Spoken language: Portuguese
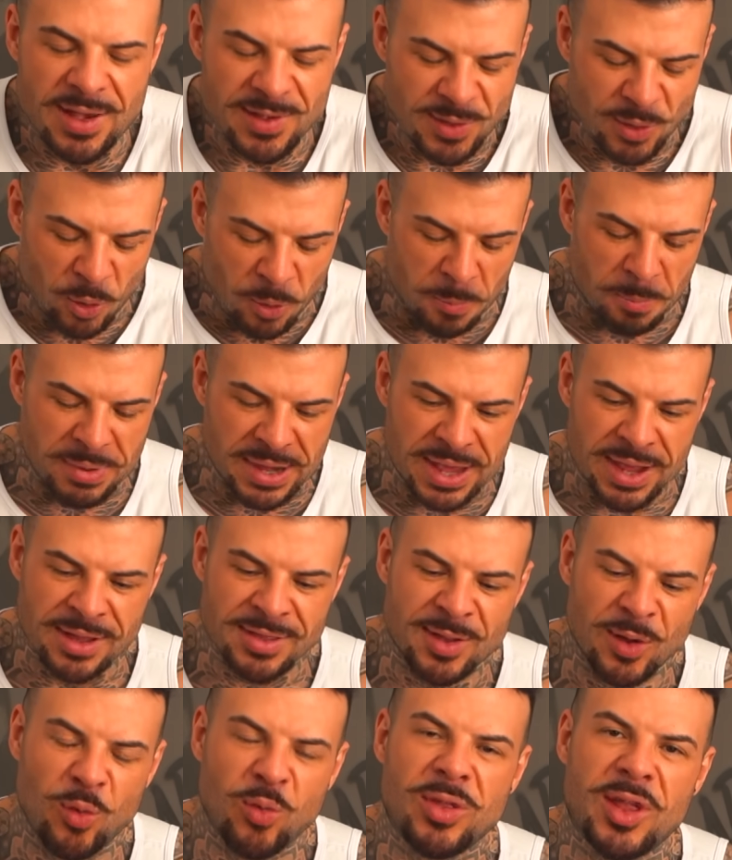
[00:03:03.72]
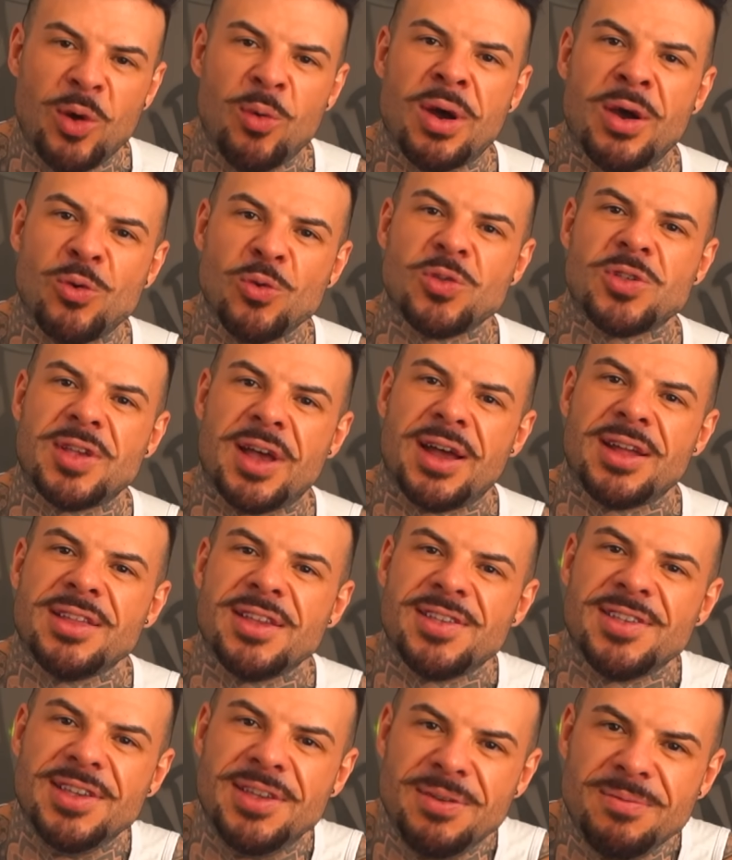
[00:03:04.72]
As lombrigas estão tão
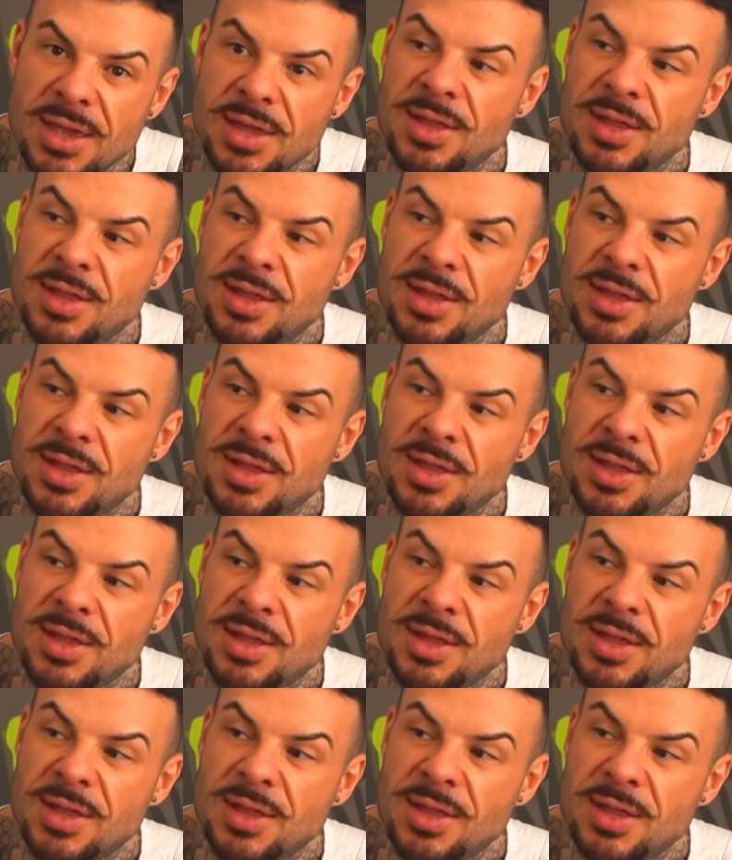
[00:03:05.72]
aguçadas assim.